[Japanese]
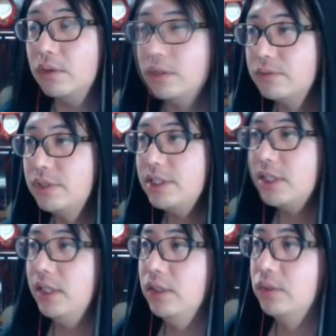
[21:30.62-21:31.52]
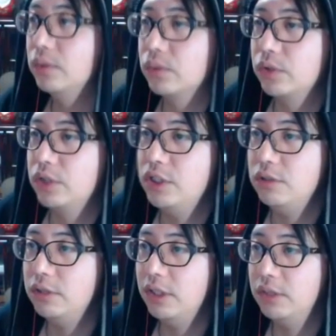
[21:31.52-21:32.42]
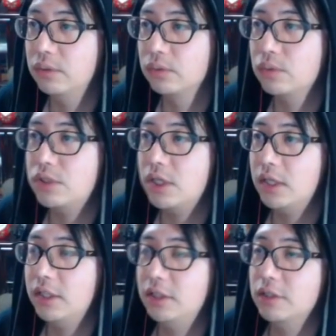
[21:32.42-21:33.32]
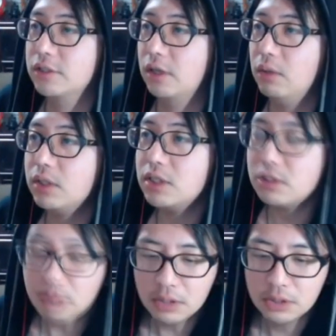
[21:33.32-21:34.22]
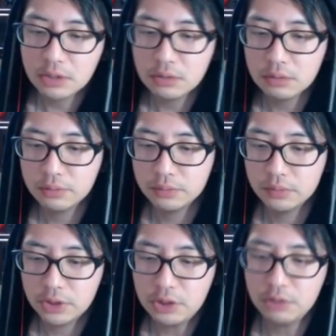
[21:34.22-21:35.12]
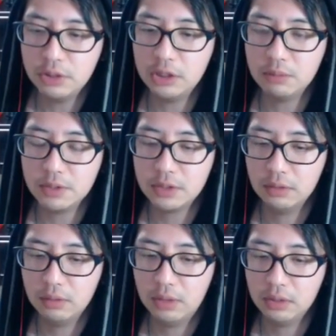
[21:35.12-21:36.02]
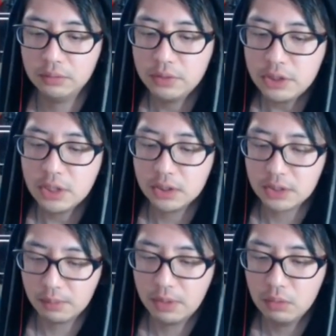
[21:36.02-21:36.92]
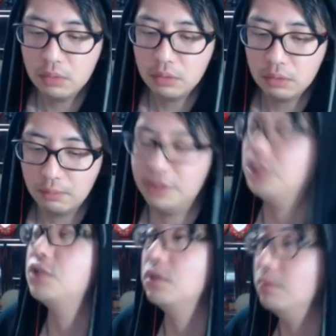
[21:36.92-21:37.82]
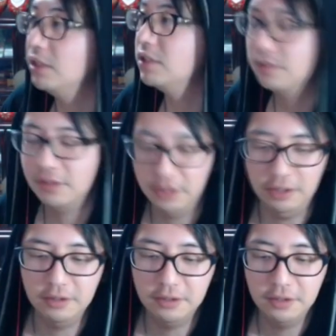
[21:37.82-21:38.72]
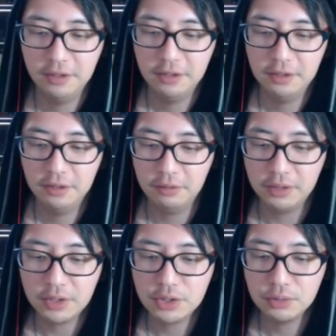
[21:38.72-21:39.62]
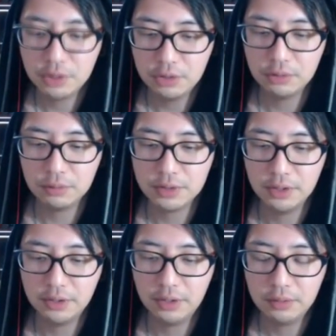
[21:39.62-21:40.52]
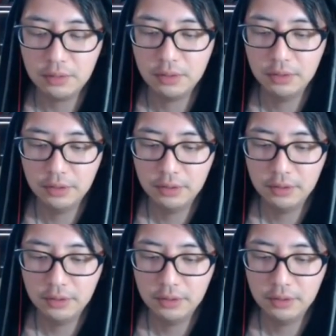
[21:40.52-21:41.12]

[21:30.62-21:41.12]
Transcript: これってフリーザで行くのとギニューで行くのどちらがいいんですか。私は一応ギニューで行きますけど、フリーザ様をお待ちしております。私のギニュー特選隊を